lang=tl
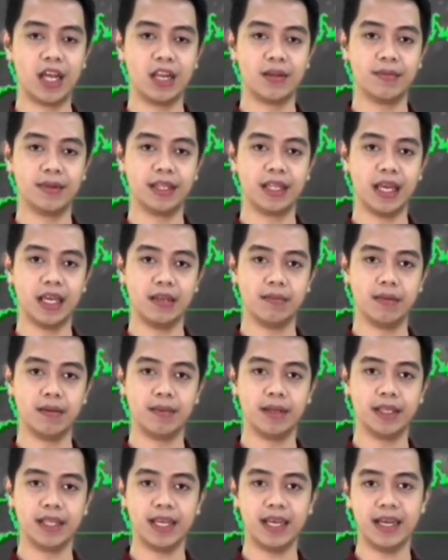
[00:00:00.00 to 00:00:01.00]
wala naman tayo
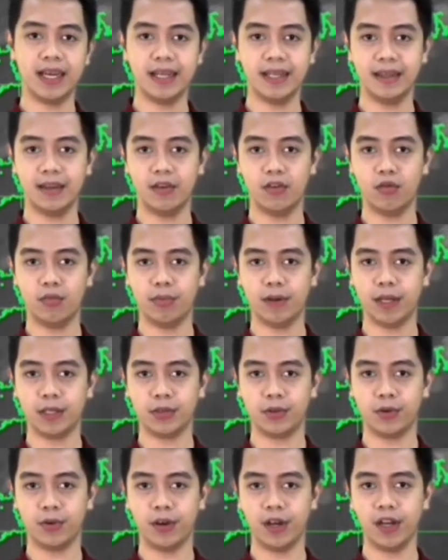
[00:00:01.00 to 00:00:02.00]
namamataan na low
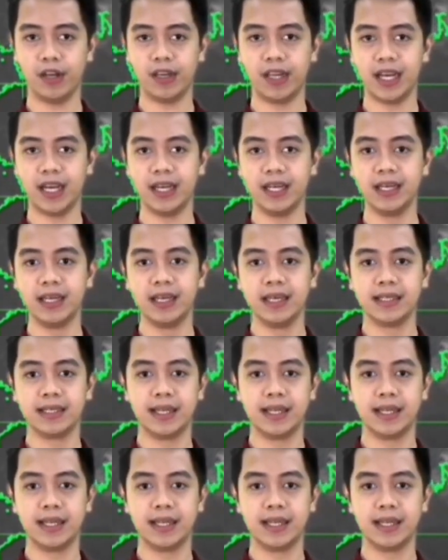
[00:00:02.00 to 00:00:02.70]
pressure area